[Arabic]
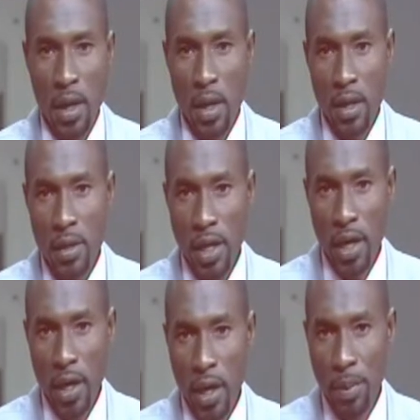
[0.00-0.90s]
زار
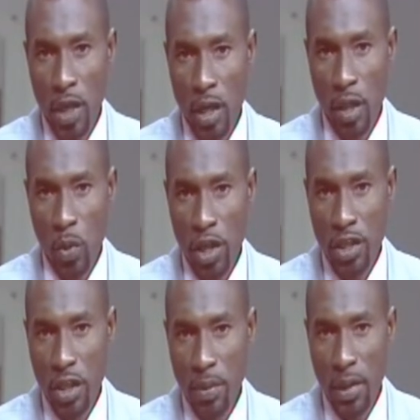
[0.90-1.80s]
أمين الدولة
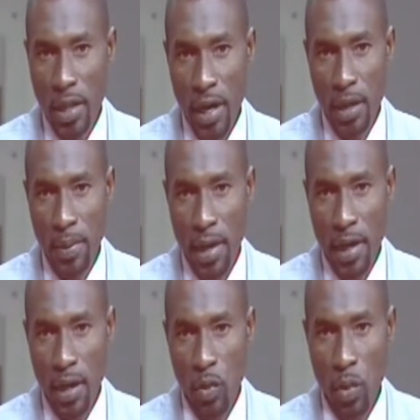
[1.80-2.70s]
بالتعليم
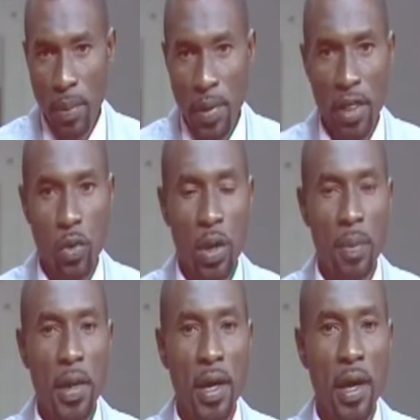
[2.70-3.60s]
العالي والبحث
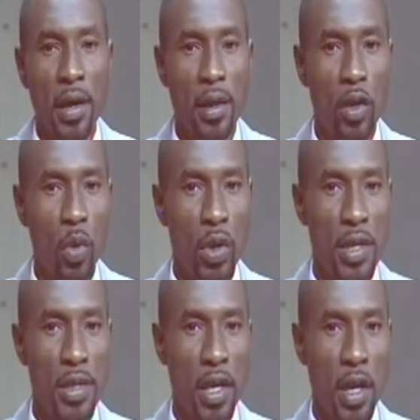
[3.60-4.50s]
والابتكار الدكتور
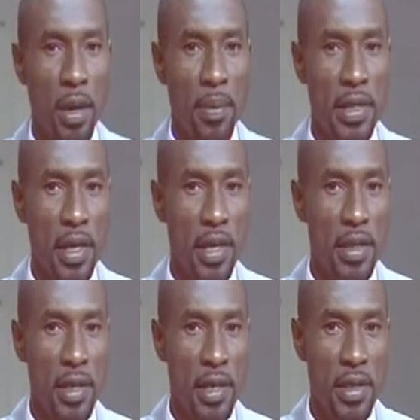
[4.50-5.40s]
هيسين مسار
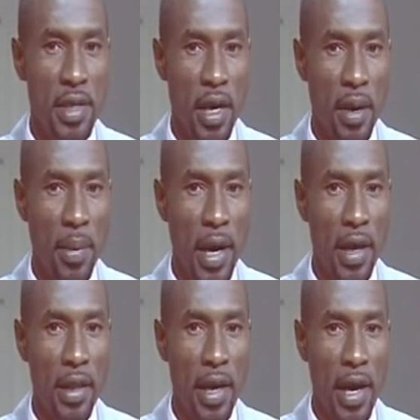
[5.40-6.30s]
هيسين زار
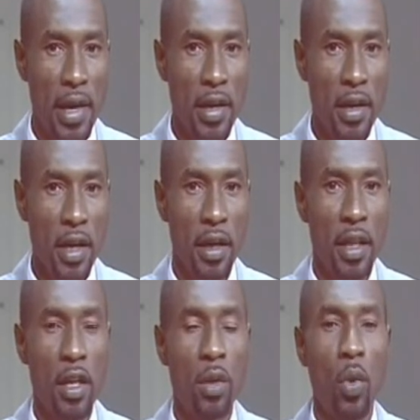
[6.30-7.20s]
المعهد العالي
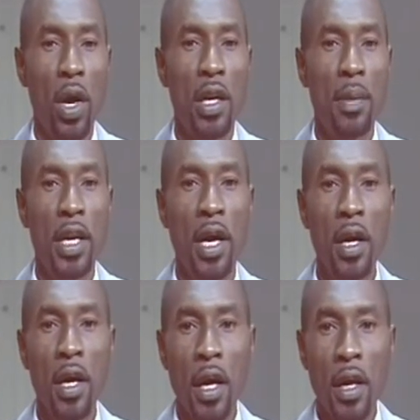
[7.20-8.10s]
لإعداد المعلمين
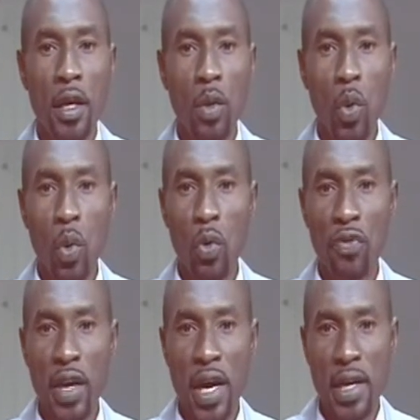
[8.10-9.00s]

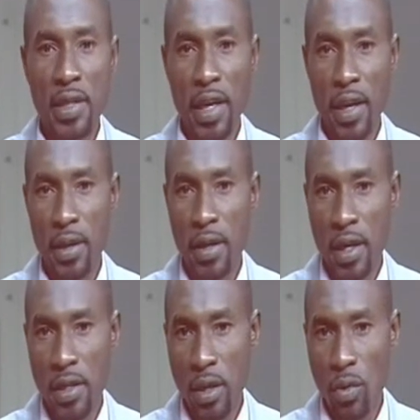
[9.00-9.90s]
للوقوف على سير
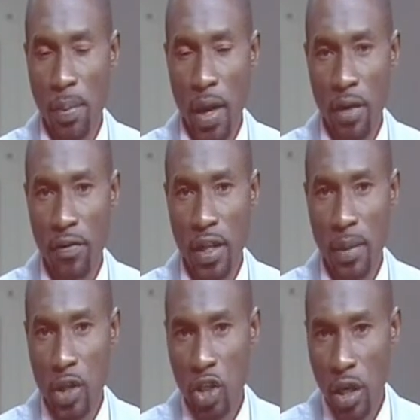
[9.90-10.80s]
الدراسة ومعرفة
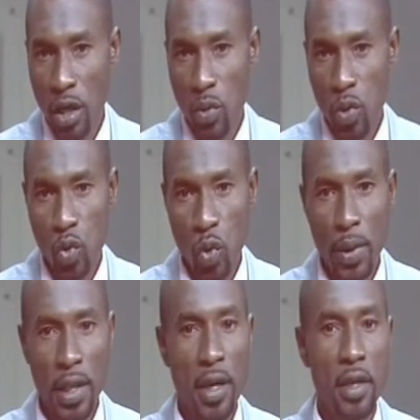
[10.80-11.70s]
المشاكل
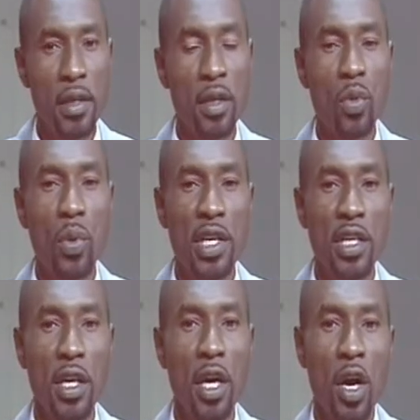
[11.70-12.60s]
والصعوبات التي تواجه
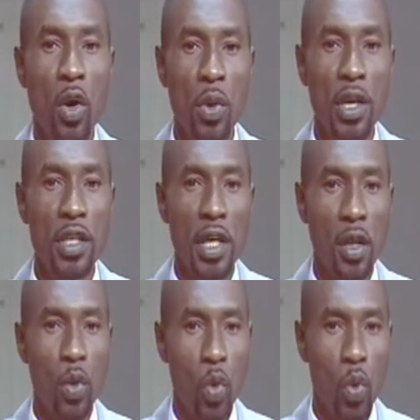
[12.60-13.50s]
وإيجاد
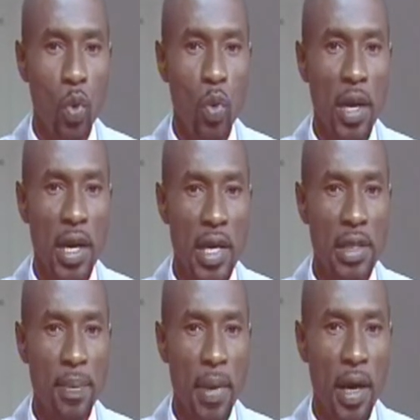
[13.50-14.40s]
الحلول
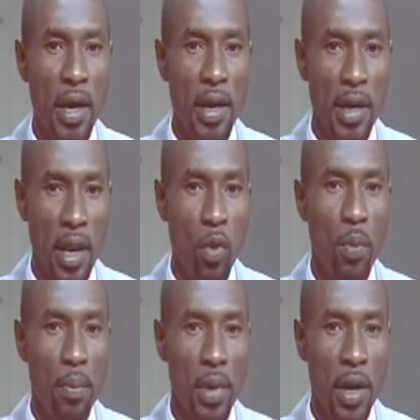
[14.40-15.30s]
اللازمة لهم
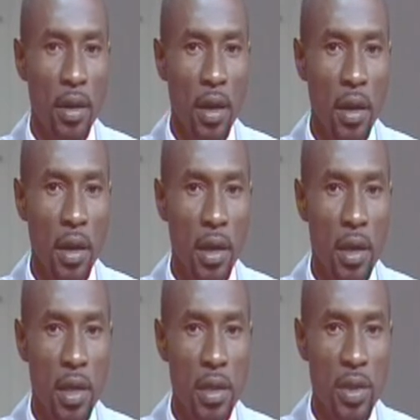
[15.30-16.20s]

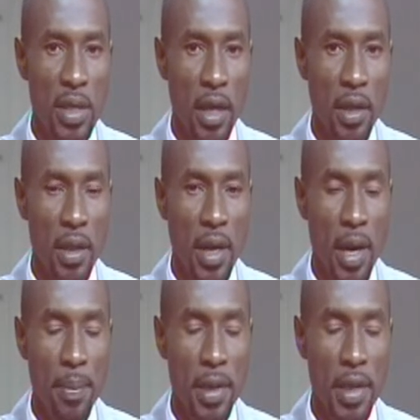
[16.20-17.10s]
تقرير سعيد
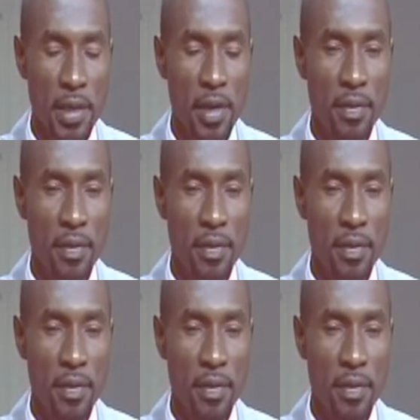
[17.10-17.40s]
أحمد حسن